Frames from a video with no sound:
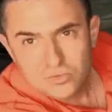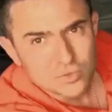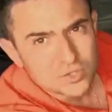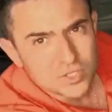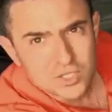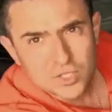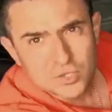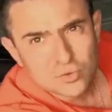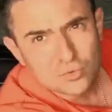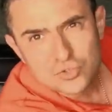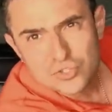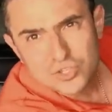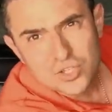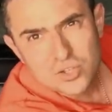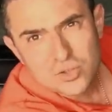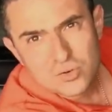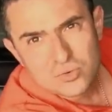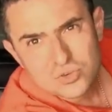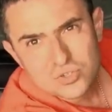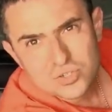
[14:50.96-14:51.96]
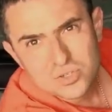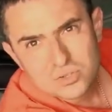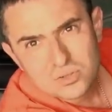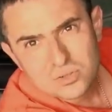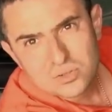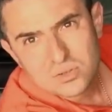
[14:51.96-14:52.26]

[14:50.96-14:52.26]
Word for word: Вот это точно не кожа.